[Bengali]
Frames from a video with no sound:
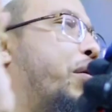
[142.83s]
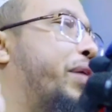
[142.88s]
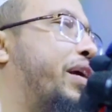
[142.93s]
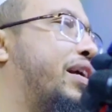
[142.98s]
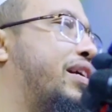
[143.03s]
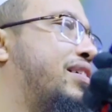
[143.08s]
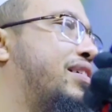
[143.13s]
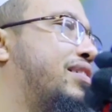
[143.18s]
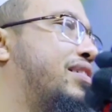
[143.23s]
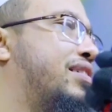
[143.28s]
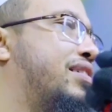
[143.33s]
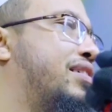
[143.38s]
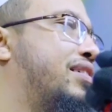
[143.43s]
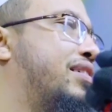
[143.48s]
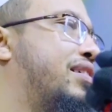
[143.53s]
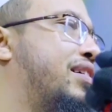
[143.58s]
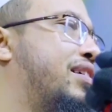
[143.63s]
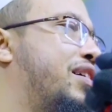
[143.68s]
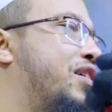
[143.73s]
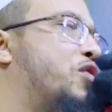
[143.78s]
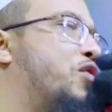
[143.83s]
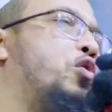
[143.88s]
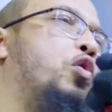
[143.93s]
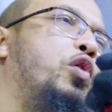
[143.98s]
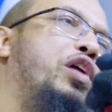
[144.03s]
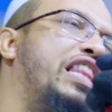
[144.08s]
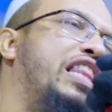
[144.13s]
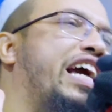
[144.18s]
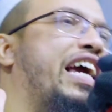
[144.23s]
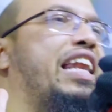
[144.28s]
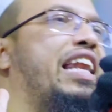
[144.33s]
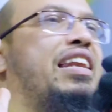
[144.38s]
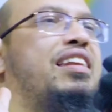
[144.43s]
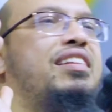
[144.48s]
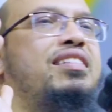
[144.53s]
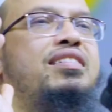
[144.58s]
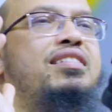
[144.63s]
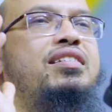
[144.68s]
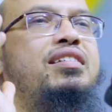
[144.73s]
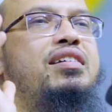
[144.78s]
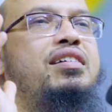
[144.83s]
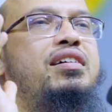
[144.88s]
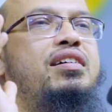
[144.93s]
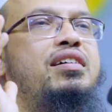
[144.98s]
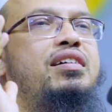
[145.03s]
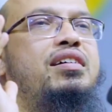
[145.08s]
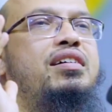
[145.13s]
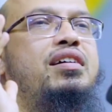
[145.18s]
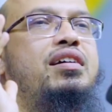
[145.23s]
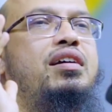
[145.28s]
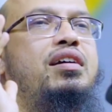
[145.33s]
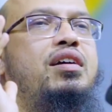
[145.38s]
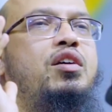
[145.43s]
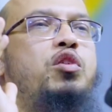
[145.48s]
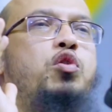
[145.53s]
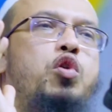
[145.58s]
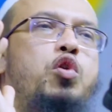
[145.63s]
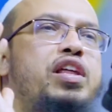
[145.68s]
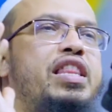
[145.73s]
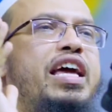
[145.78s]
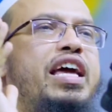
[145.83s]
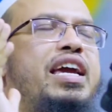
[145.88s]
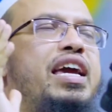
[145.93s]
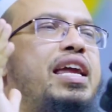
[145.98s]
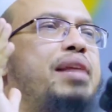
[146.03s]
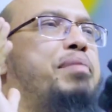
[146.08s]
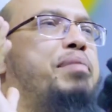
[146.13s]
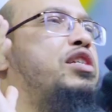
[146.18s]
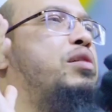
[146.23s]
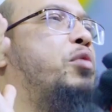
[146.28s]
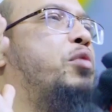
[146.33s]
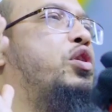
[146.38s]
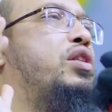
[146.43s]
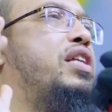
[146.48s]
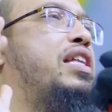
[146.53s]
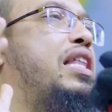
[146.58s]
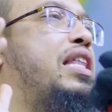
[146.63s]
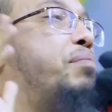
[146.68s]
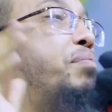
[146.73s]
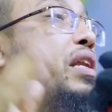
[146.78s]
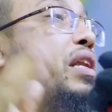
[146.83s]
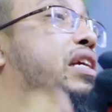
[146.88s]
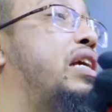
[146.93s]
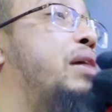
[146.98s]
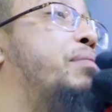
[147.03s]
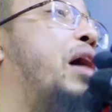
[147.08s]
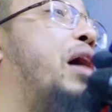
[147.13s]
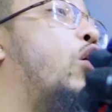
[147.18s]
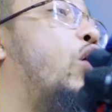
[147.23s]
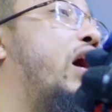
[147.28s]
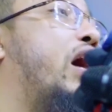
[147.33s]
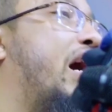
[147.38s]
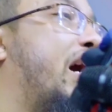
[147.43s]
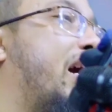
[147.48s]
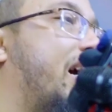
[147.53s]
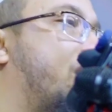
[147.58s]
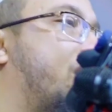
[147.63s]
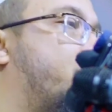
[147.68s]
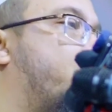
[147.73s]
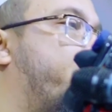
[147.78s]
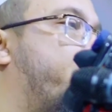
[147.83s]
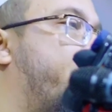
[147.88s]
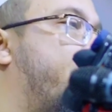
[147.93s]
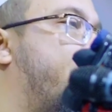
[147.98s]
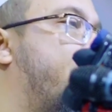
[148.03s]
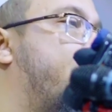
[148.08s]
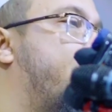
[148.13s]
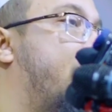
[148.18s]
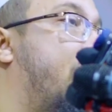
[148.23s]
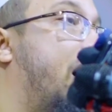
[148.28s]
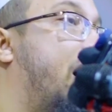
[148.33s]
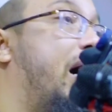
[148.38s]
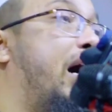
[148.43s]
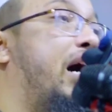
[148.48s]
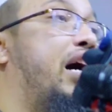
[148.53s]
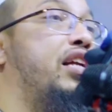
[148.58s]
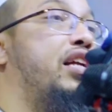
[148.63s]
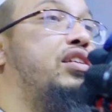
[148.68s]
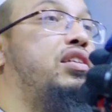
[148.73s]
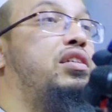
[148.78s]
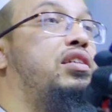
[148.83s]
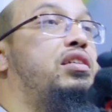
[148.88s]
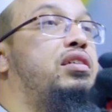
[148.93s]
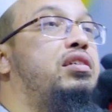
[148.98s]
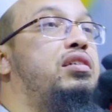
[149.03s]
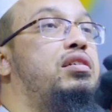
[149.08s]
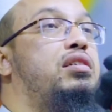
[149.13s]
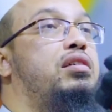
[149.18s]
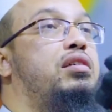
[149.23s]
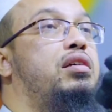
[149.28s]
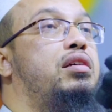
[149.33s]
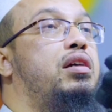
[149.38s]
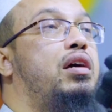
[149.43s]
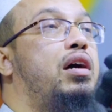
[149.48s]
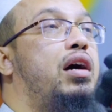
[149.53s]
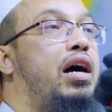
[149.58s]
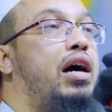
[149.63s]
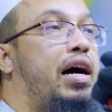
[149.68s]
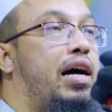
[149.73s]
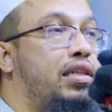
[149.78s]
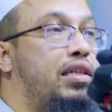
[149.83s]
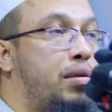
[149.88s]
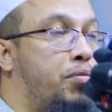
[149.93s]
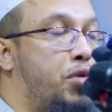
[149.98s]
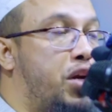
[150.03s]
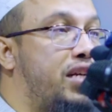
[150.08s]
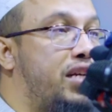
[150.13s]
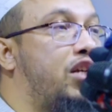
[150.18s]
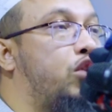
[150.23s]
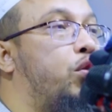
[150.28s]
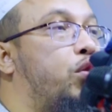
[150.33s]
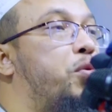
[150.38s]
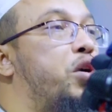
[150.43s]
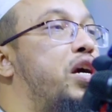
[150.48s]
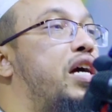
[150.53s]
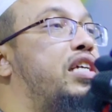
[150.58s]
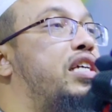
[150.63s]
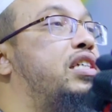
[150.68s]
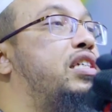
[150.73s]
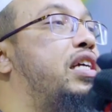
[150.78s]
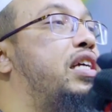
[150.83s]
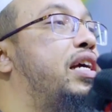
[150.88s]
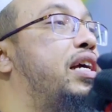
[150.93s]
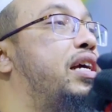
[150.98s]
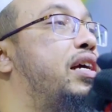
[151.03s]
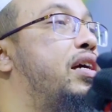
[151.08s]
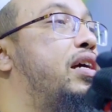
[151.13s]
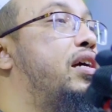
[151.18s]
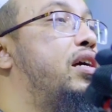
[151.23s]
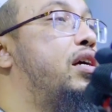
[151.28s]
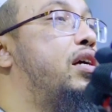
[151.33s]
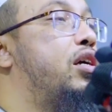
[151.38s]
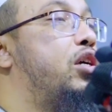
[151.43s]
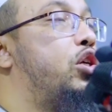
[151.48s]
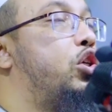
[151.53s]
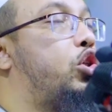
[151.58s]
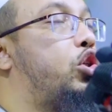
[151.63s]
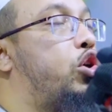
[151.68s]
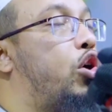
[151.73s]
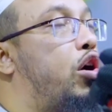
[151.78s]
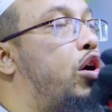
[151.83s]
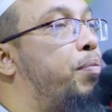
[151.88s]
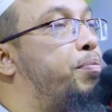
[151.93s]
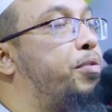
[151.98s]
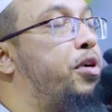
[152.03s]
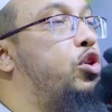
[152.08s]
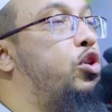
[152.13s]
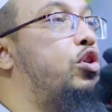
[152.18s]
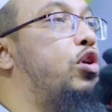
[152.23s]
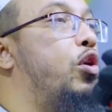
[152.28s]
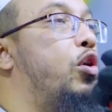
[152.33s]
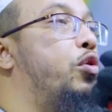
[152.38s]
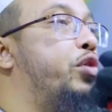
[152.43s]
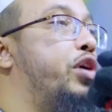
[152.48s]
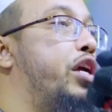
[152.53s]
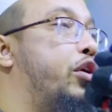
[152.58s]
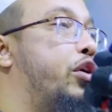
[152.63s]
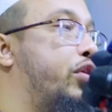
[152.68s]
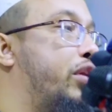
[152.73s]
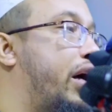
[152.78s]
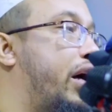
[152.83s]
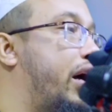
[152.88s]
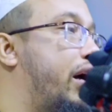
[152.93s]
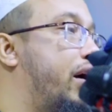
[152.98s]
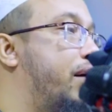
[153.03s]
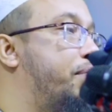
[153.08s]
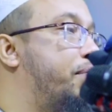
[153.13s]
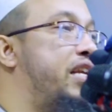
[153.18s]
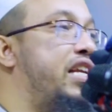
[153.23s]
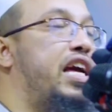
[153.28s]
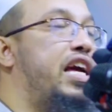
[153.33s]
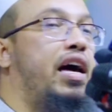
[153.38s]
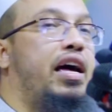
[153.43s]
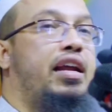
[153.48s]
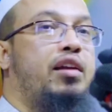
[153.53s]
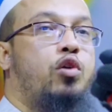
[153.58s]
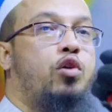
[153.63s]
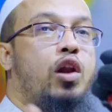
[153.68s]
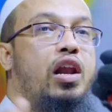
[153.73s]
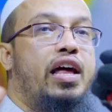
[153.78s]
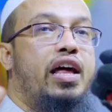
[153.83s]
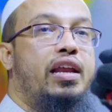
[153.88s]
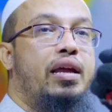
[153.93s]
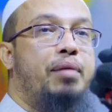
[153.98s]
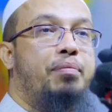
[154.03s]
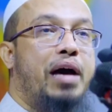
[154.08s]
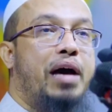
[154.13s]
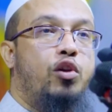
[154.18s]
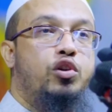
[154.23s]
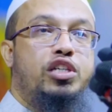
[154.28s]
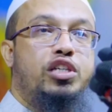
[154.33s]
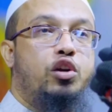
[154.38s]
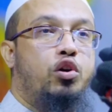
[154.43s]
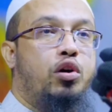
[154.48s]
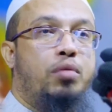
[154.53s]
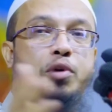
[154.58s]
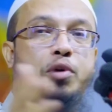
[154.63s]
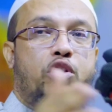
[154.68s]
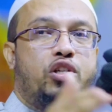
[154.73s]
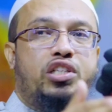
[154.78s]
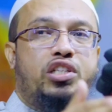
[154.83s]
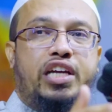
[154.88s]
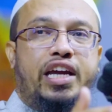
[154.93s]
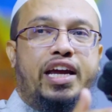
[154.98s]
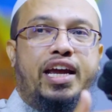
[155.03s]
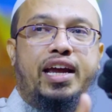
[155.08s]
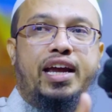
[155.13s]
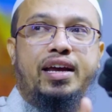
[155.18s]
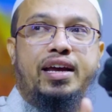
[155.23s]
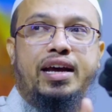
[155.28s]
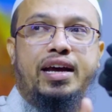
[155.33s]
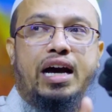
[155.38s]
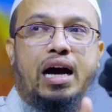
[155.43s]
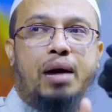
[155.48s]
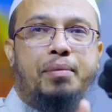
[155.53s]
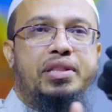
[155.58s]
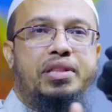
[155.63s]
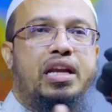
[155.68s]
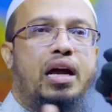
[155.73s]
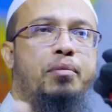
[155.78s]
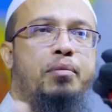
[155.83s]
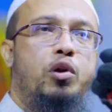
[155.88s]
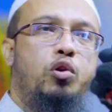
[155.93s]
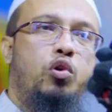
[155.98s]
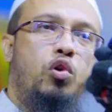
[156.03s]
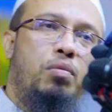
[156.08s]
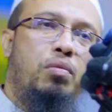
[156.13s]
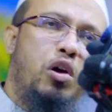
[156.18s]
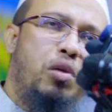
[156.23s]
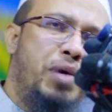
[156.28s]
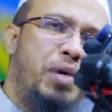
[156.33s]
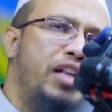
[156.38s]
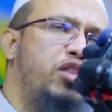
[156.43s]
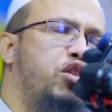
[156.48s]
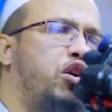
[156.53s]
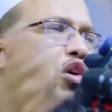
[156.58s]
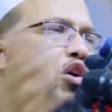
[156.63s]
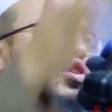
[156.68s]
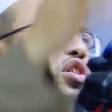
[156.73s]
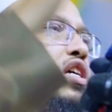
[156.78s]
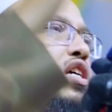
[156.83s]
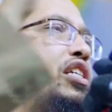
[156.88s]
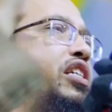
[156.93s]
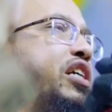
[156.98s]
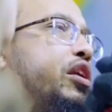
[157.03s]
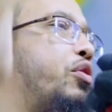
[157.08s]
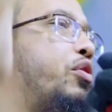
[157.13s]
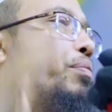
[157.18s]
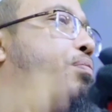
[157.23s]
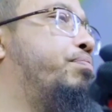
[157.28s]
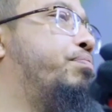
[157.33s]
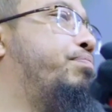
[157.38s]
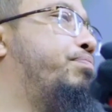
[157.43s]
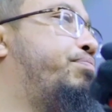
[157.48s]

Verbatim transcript: হবে করে দেখেন করে দেখেন মাঝে মধ্যে দেখবেন কি ভালো লাগে কাজ করে আজ আজ এমন একটা সময় আসছে সব কিছুতে লৌকিকতা মিডিয়ার কল্যাণে ভালো যেরকম হচ্ছে আমাদের আমলগুলো বরবাদও হচ্ছে সেরকম